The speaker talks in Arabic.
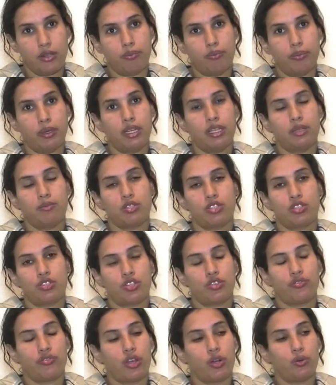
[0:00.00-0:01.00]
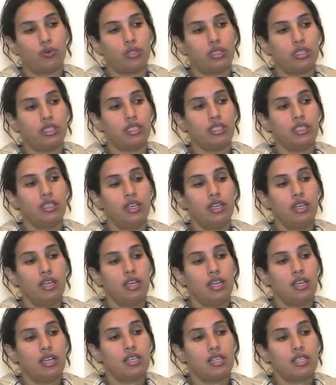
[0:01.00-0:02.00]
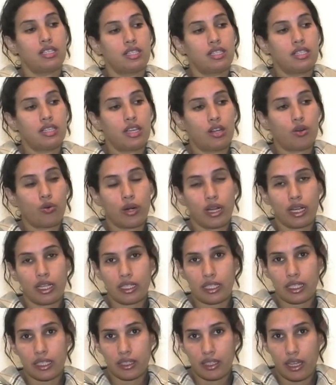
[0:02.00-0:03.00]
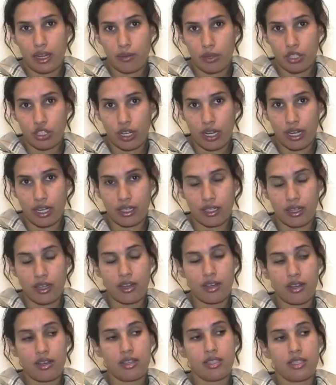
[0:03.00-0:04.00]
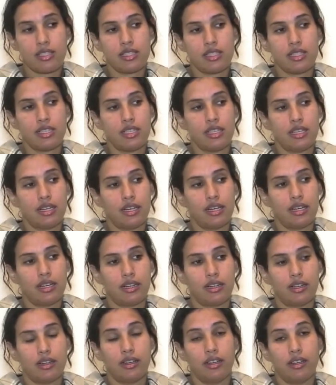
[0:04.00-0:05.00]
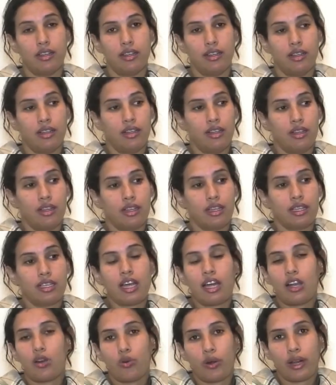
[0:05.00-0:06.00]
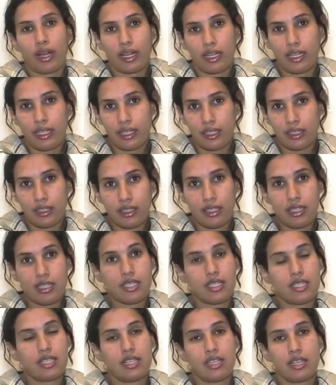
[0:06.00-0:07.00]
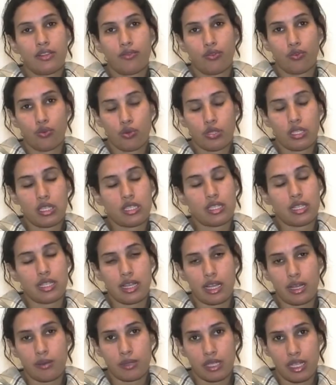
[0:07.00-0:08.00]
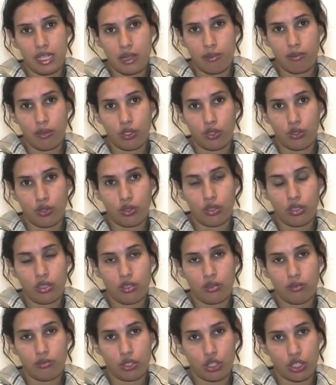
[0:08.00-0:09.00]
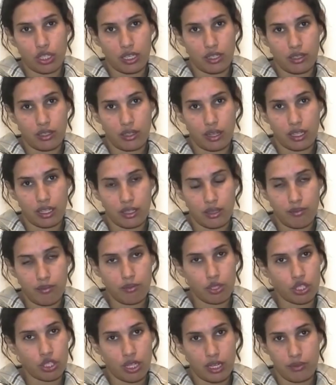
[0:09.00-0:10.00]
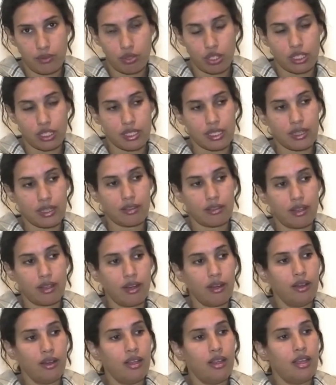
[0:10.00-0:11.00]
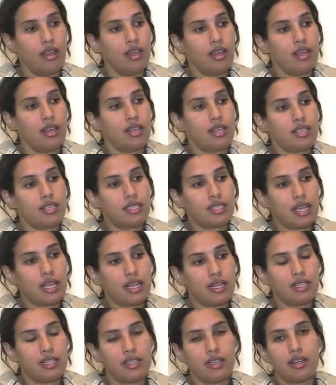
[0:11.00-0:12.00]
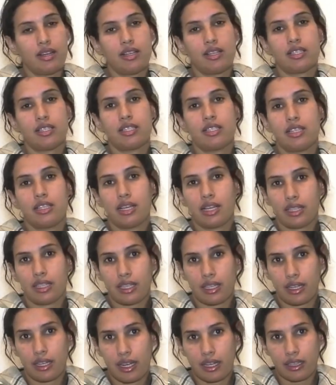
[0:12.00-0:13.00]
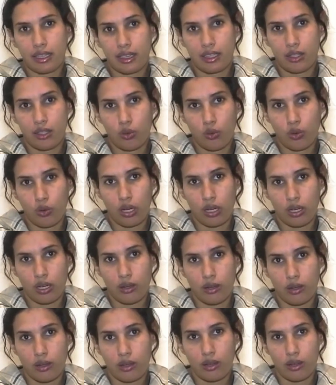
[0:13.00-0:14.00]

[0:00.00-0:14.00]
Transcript: ديال باه اللي مسجل فيها ولدي هز ليا الوراق ديال الدار باش راه هنا هز ليا كاع الوراق اللي عندي هز ليا فلوس هز ليا خمسة المليون باش كنخدم باش كنمشي نتقدى هزها ليا هز ليا هذاك لاكت اللي هو